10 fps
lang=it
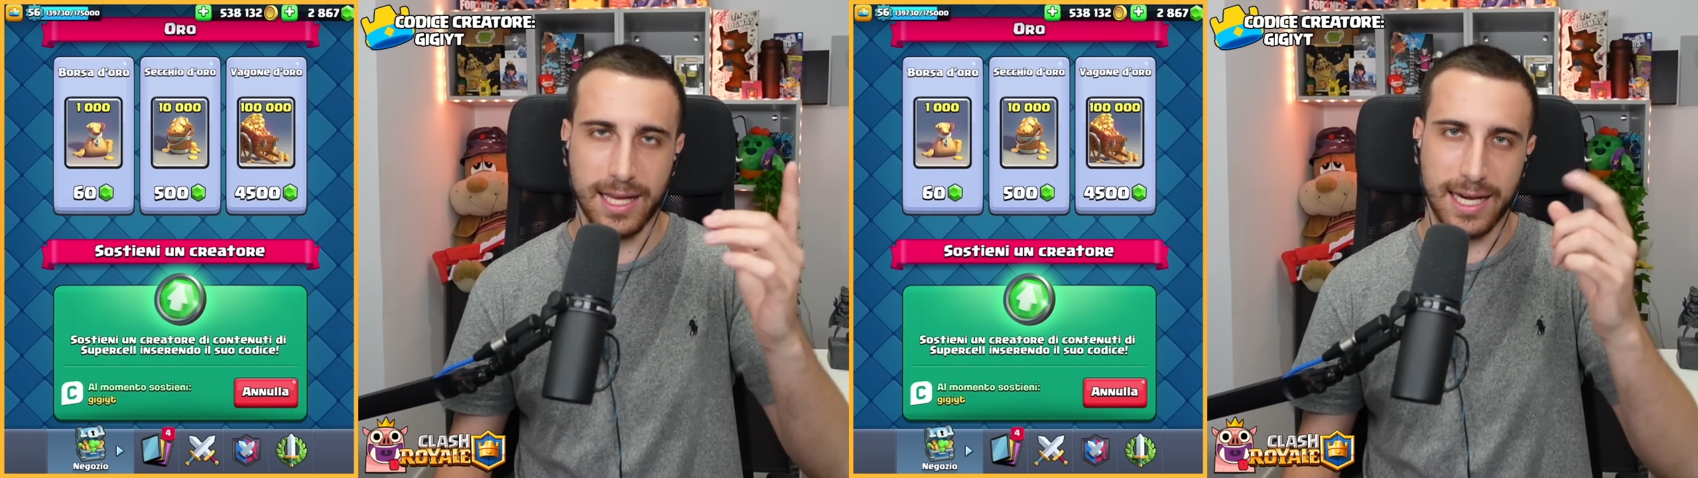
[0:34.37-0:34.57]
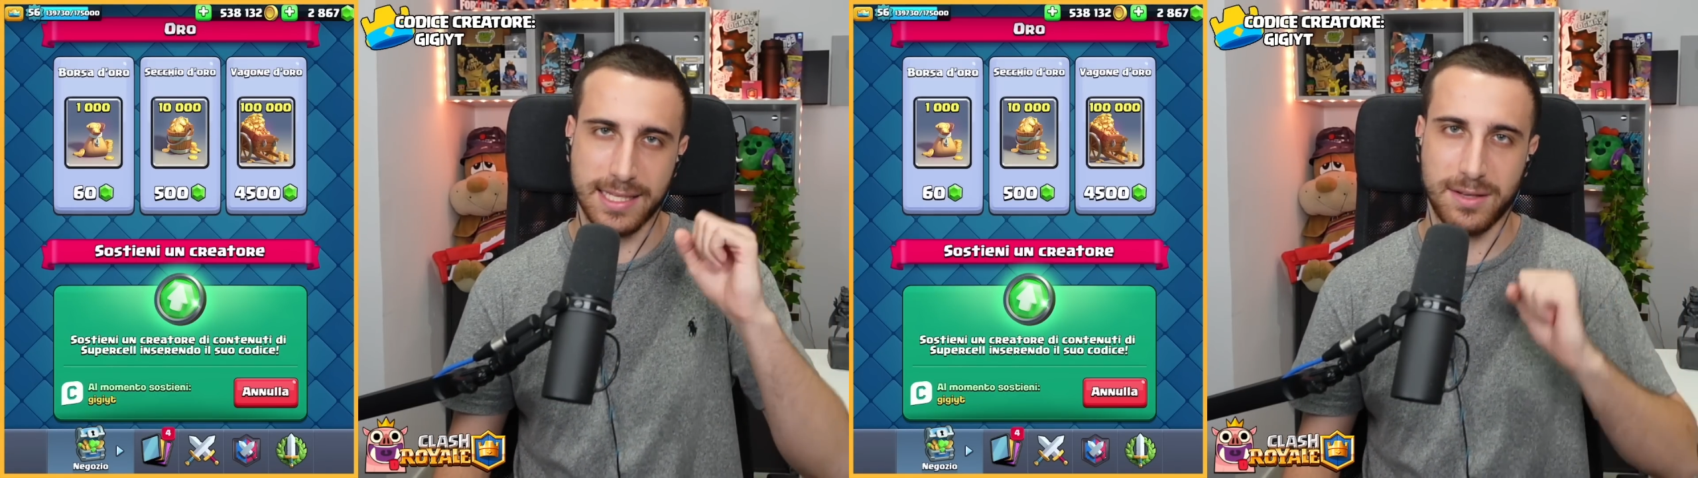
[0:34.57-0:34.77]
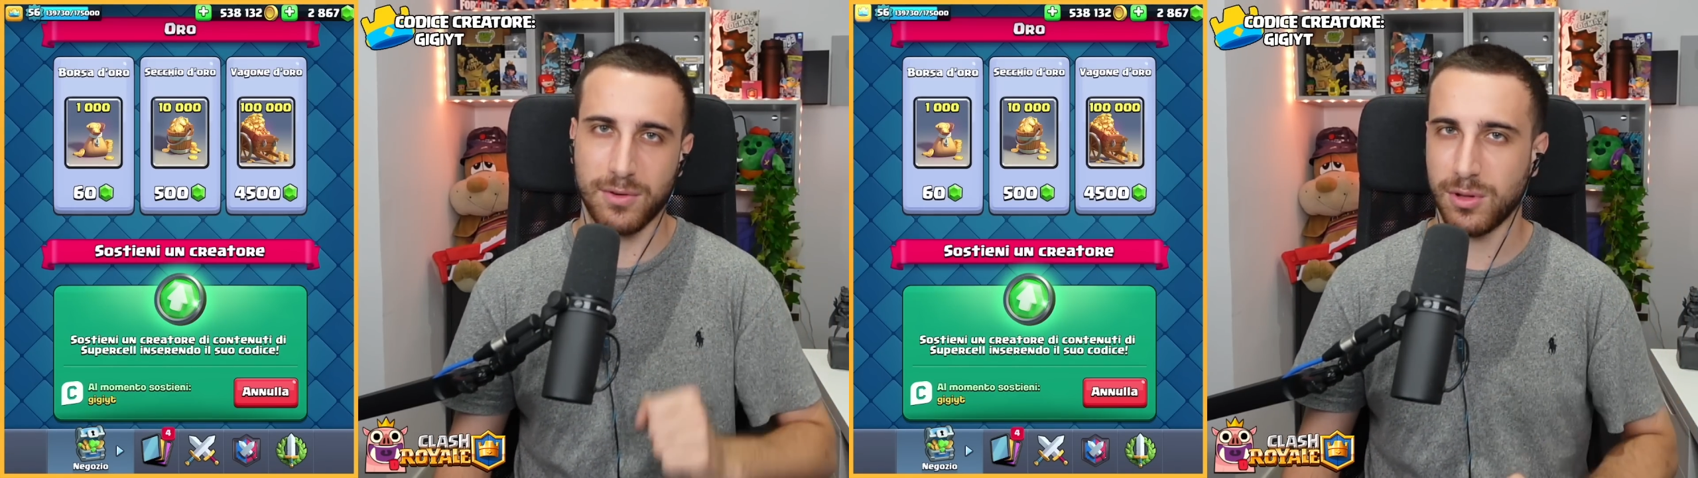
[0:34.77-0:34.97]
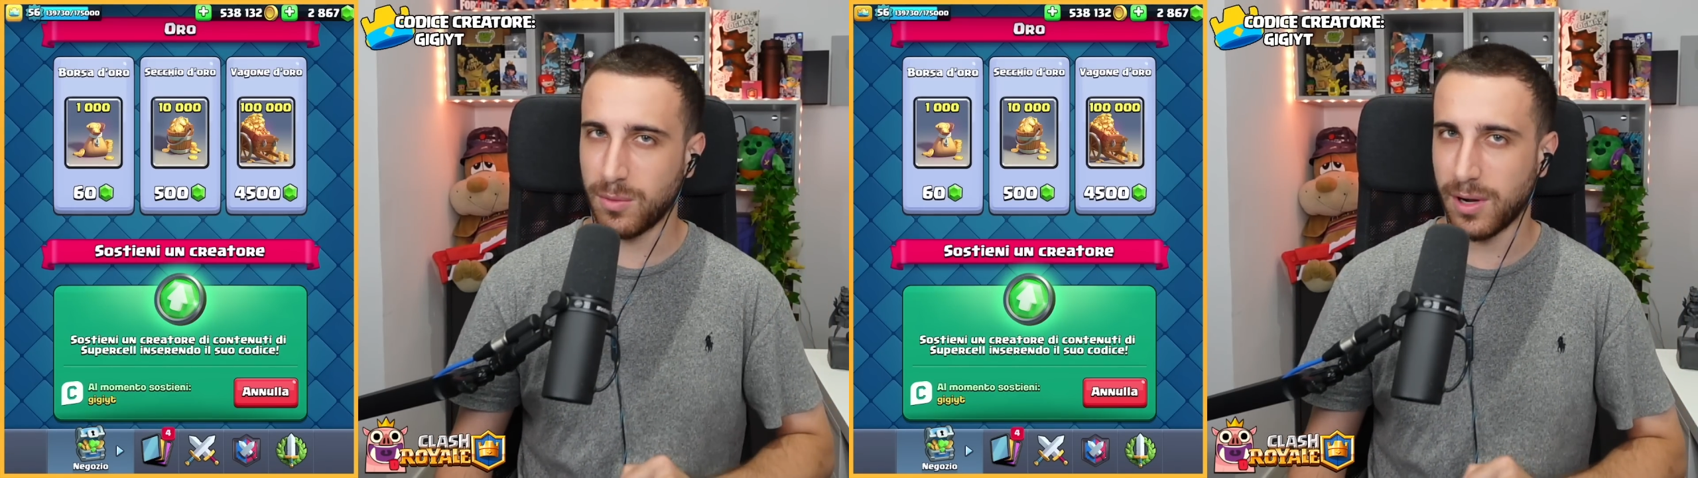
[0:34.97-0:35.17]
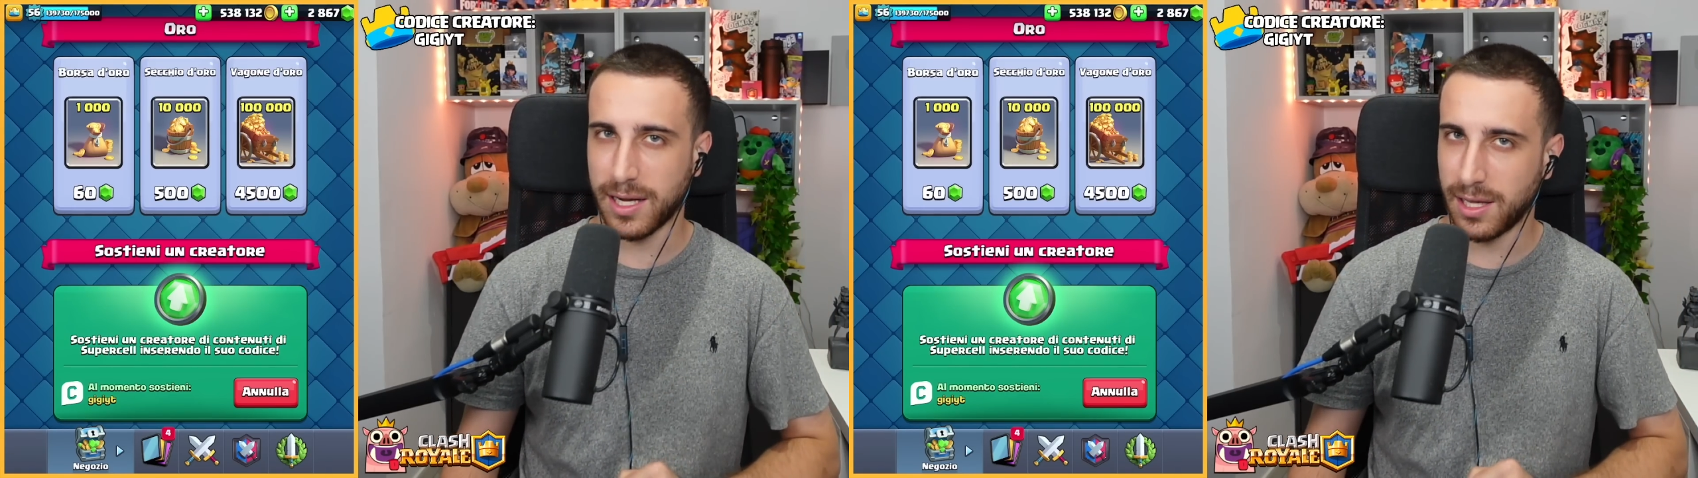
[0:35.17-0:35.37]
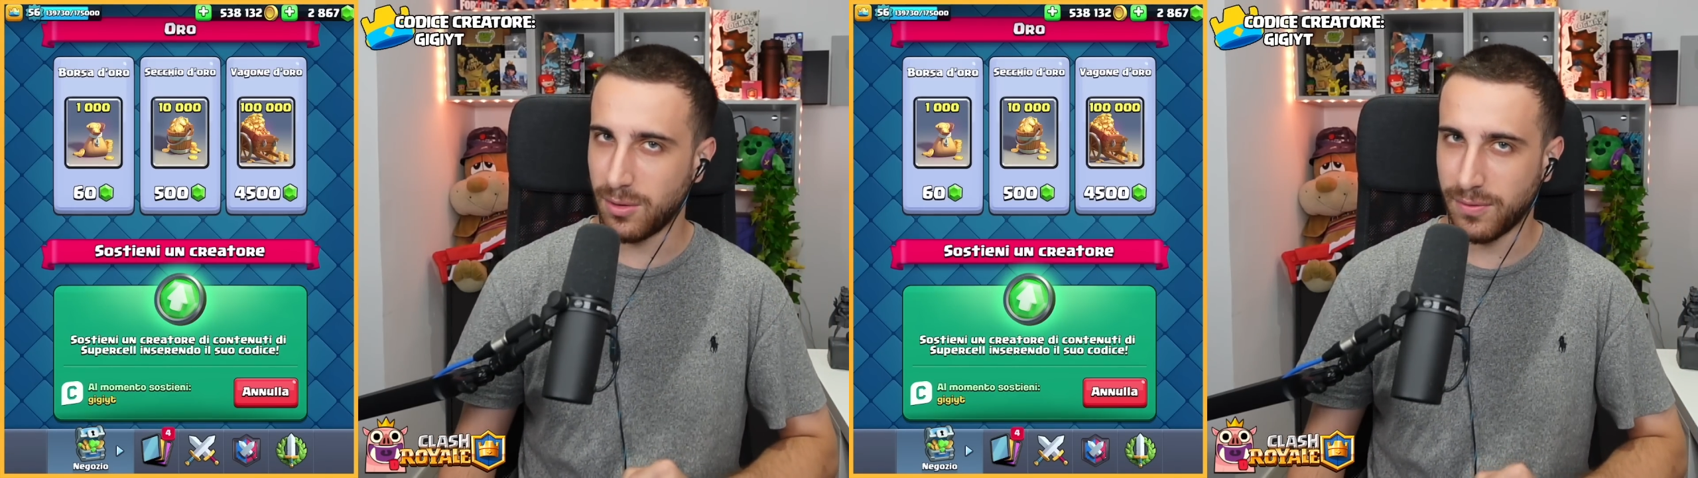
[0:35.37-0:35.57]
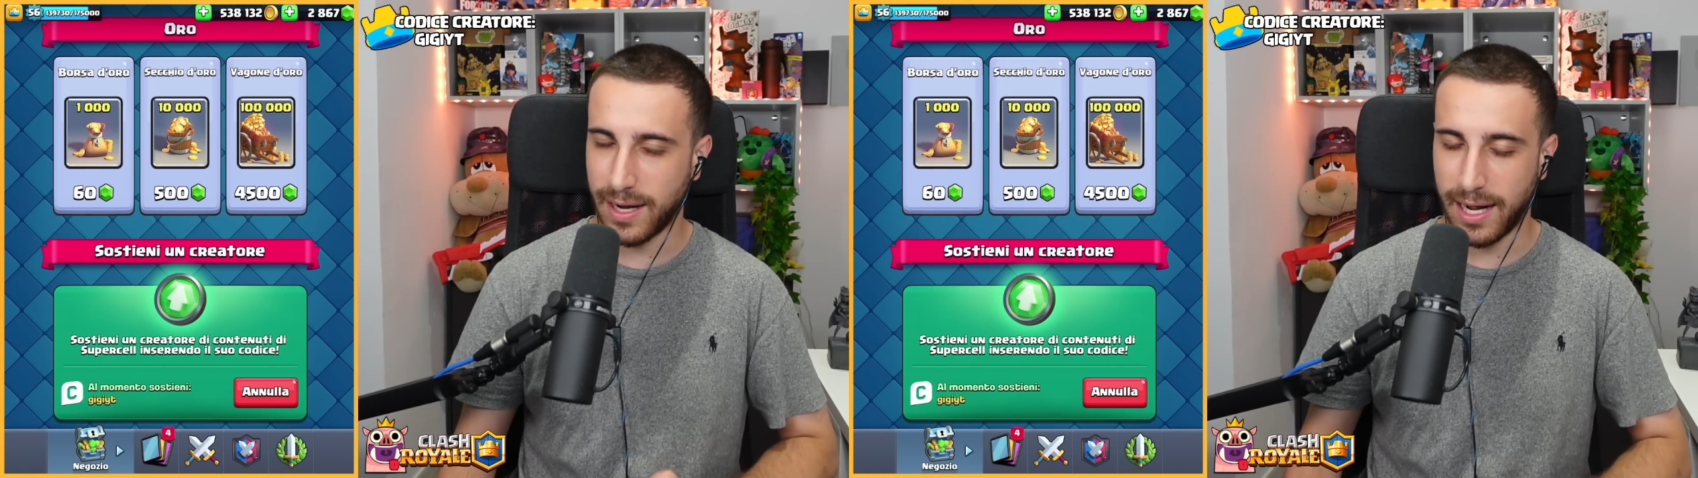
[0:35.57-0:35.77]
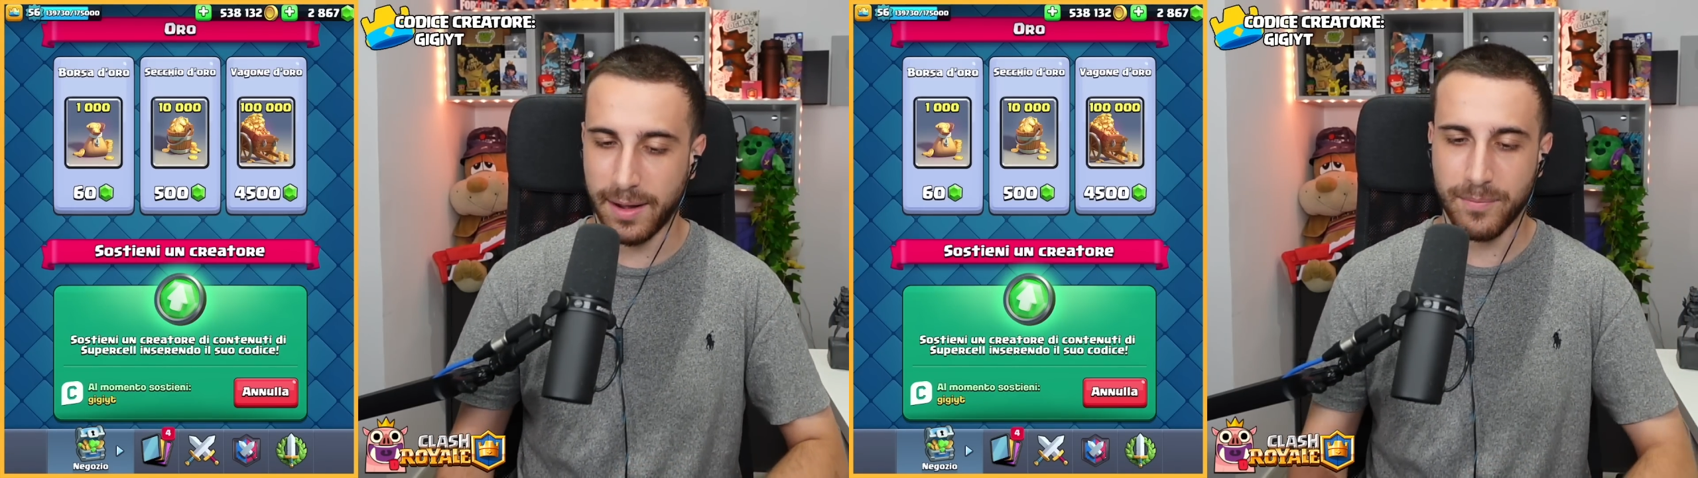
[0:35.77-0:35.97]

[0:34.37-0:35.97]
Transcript: Grazie però di cuore a chi lo farà.